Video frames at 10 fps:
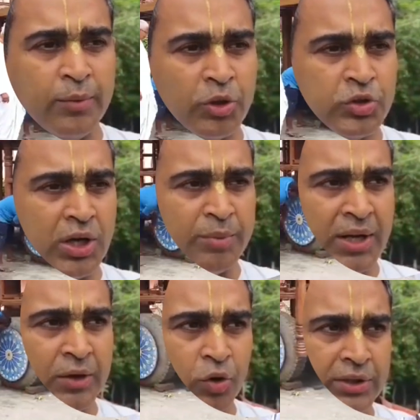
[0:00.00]
এই বছর
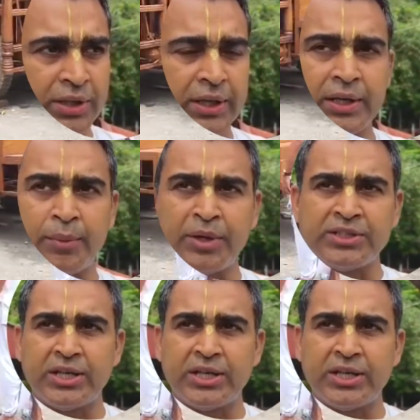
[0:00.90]
আমরা রথের আমরা